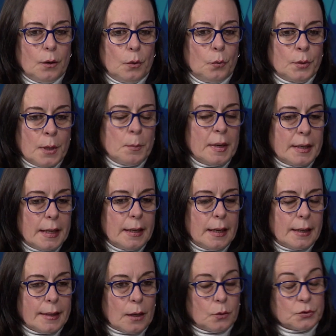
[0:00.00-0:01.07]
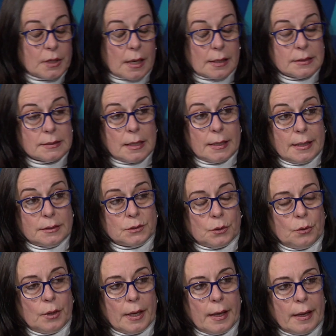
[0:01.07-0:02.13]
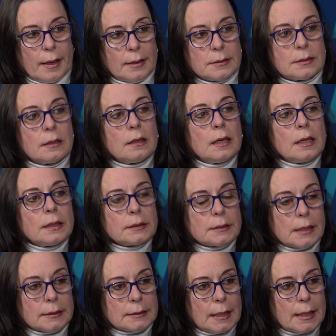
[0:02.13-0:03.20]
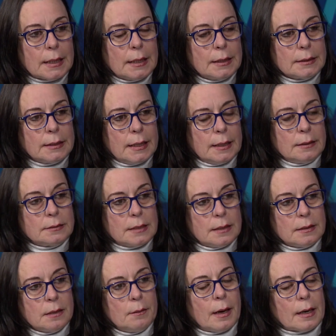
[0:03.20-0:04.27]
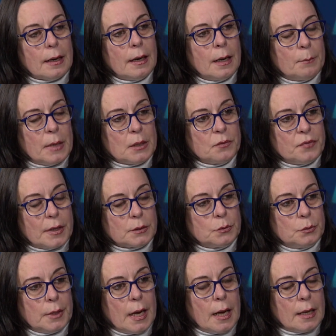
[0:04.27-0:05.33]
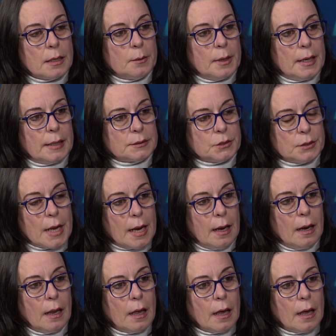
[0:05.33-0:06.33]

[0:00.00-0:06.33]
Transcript: una manera de contrarrestar eso es tratar de incentivar la manufactura a nivel nacional.